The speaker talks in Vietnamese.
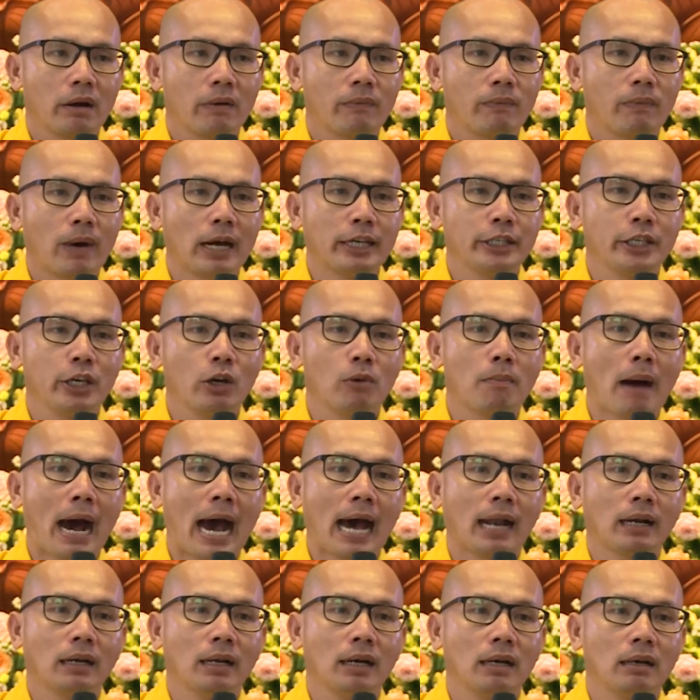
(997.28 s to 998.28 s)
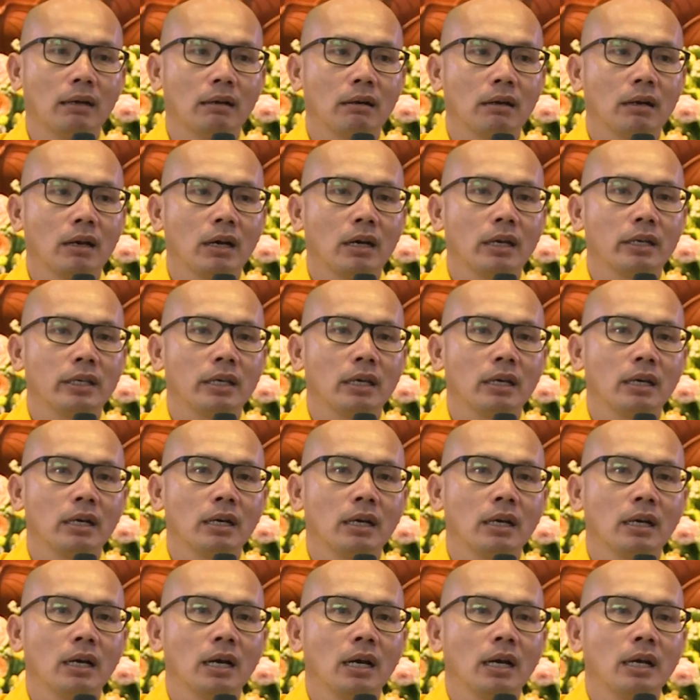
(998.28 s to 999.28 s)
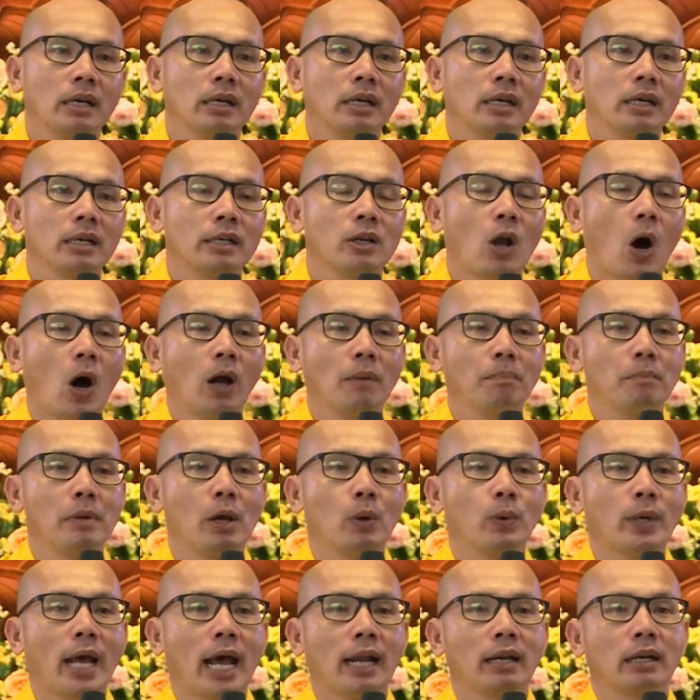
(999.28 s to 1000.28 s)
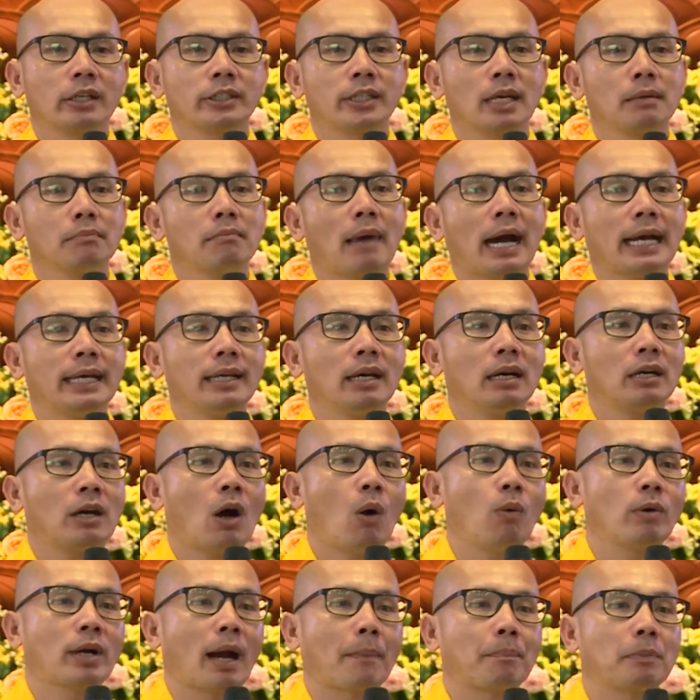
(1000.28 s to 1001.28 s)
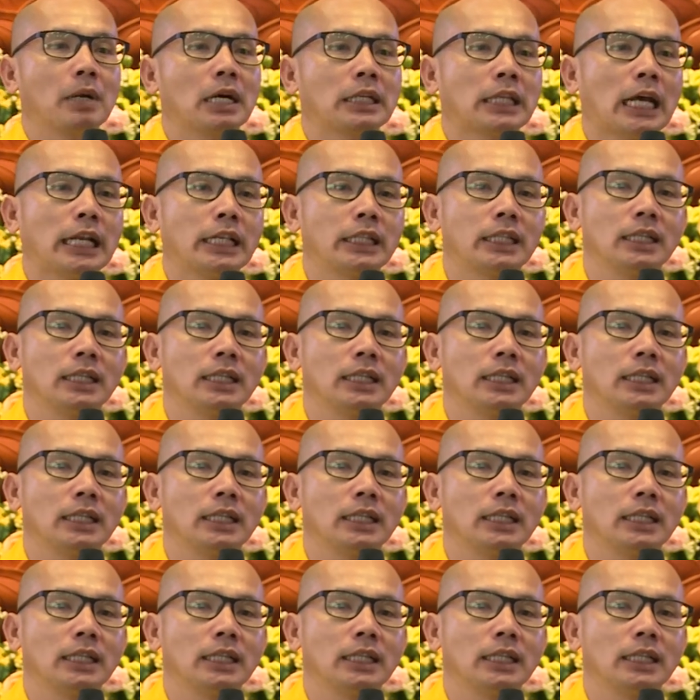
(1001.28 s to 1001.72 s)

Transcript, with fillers: và nhiều bạn á, đón Bi Rain ở sân bay á, không gặp được thần